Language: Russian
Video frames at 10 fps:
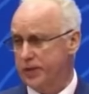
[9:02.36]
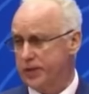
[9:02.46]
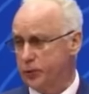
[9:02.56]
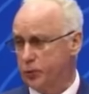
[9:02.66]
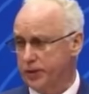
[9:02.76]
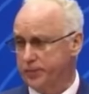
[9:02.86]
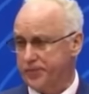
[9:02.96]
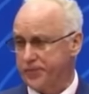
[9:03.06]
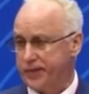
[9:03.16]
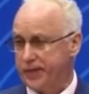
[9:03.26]
аппаратура
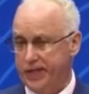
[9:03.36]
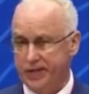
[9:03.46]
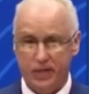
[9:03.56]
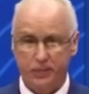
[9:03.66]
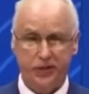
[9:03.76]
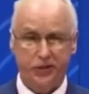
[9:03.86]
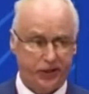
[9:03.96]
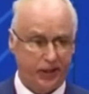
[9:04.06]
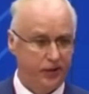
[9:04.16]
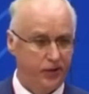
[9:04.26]
и
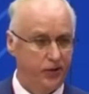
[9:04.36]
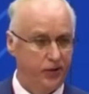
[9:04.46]
европейская.